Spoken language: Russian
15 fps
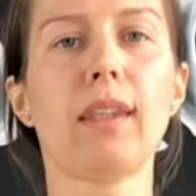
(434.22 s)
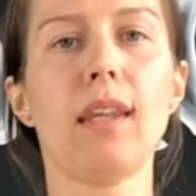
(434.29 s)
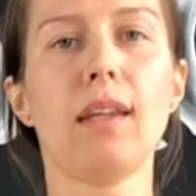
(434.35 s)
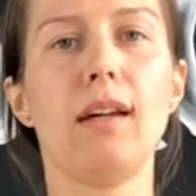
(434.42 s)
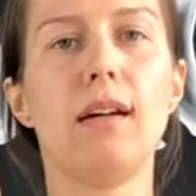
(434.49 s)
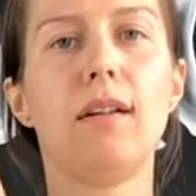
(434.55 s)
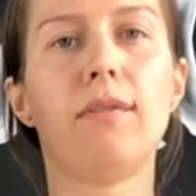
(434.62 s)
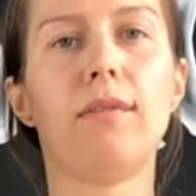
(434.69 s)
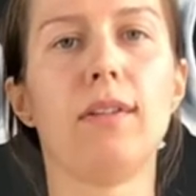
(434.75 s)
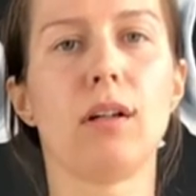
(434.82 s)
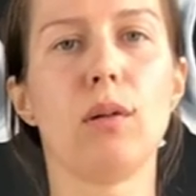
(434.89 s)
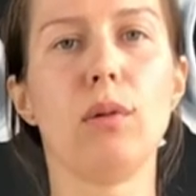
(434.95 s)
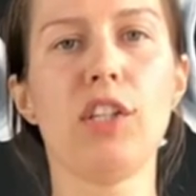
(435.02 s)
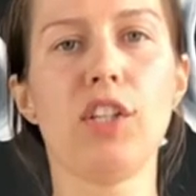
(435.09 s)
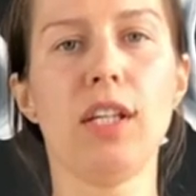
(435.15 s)
а, в
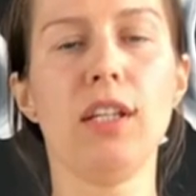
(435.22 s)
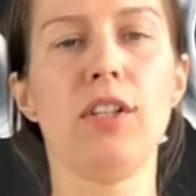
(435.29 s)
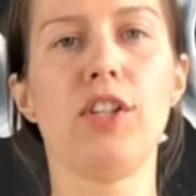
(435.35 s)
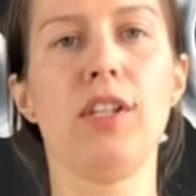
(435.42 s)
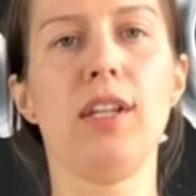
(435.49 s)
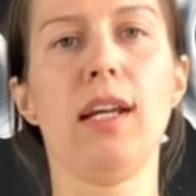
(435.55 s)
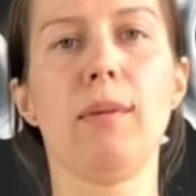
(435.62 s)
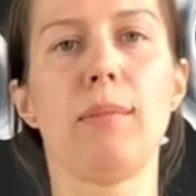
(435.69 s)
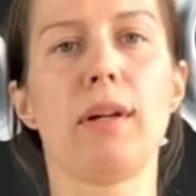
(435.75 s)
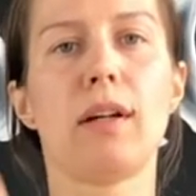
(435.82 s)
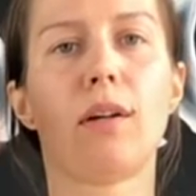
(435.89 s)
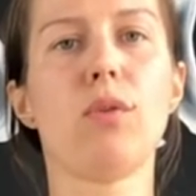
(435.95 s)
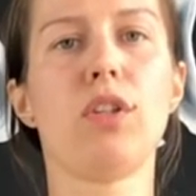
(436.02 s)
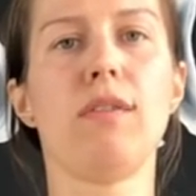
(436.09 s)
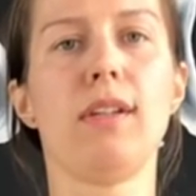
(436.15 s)
кулачки, начинаем
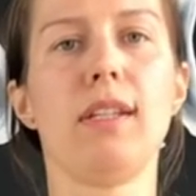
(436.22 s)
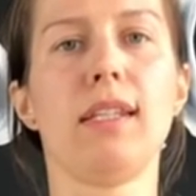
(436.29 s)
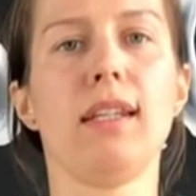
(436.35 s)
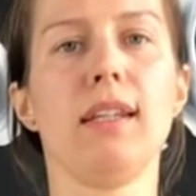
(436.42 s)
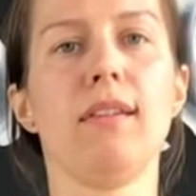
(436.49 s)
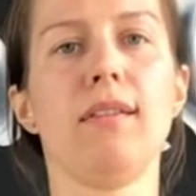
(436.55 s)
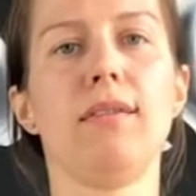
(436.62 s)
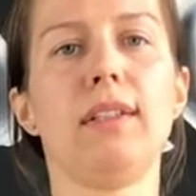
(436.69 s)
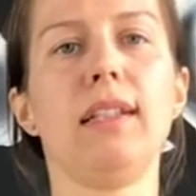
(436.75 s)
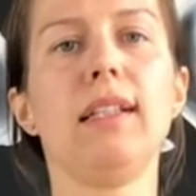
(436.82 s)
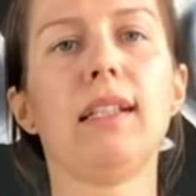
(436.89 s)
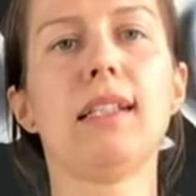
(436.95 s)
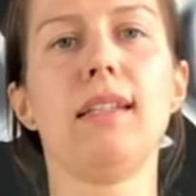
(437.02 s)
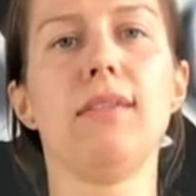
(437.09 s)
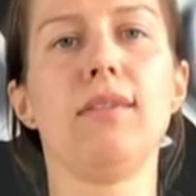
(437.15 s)
прокручивать в
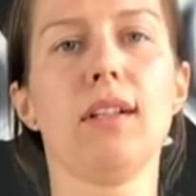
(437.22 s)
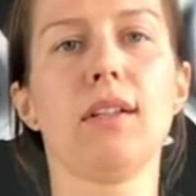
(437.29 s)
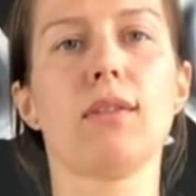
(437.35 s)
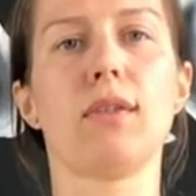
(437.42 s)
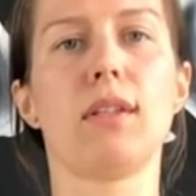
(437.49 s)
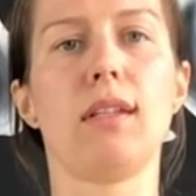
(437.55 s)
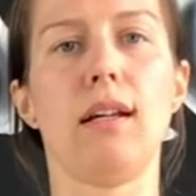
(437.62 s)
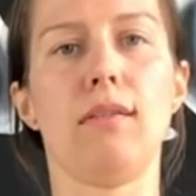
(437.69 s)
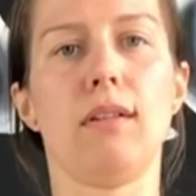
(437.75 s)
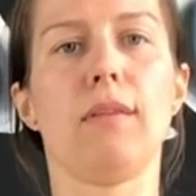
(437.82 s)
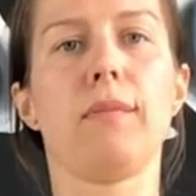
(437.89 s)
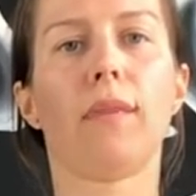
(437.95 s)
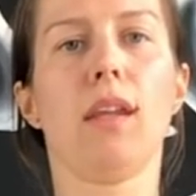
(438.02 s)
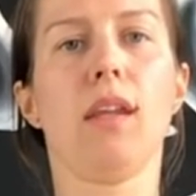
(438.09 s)
локтевых суставах.